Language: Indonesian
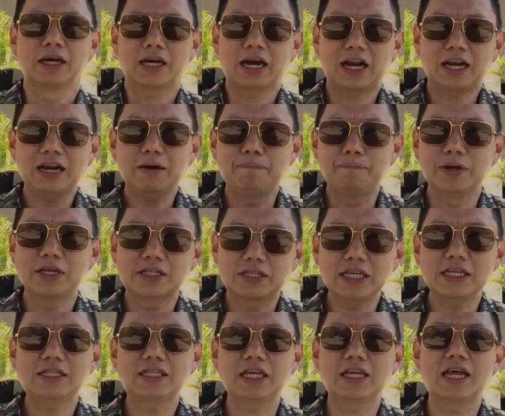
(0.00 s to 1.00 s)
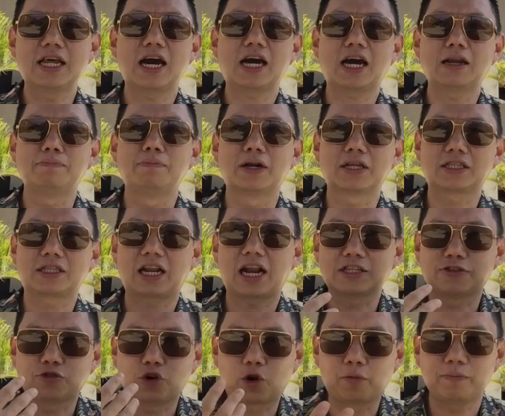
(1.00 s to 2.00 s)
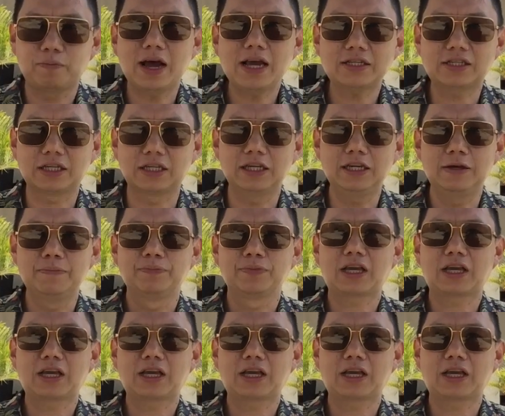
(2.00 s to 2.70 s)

karena bisnis tidak akan bertransformasi